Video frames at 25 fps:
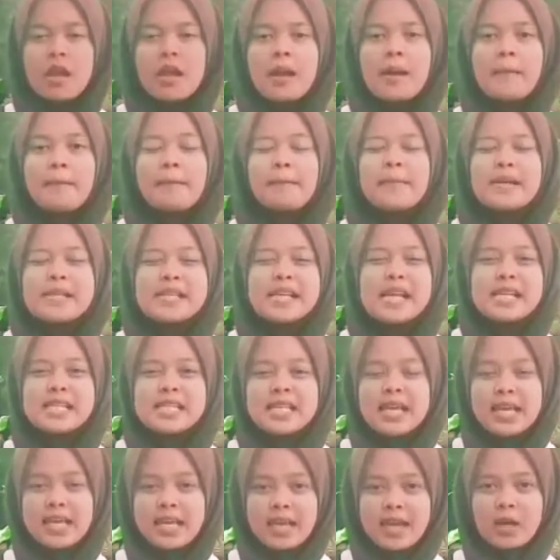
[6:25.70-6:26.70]
Pesan
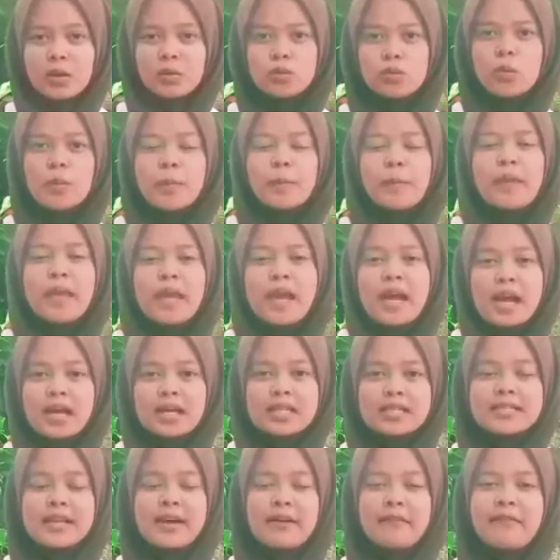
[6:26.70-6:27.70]
saya untuk pihak
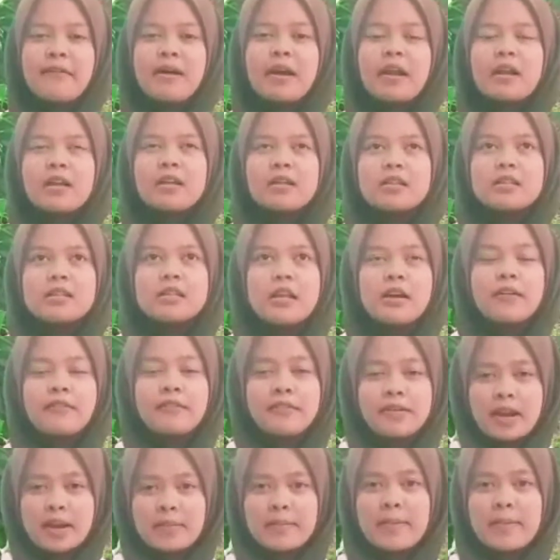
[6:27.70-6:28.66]
Safran